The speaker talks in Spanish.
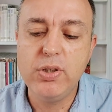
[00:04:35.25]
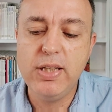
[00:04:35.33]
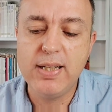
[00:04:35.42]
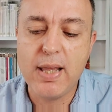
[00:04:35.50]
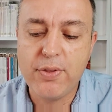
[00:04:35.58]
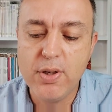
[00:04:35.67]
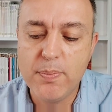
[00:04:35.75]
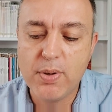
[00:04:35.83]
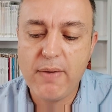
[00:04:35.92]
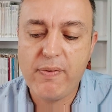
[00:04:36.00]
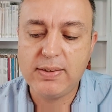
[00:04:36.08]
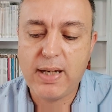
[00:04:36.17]
indignación
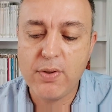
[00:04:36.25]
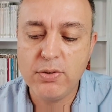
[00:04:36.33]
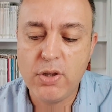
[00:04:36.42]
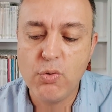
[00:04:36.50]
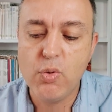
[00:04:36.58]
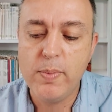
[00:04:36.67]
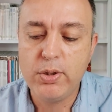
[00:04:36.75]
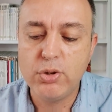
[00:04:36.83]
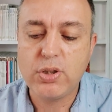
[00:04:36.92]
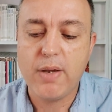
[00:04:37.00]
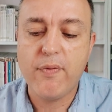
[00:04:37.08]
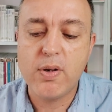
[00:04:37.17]
por la filtración de
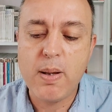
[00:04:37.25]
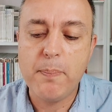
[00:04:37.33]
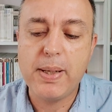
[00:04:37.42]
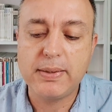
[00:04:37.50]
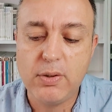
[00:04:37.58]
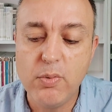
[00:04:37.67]
documentos que forman parte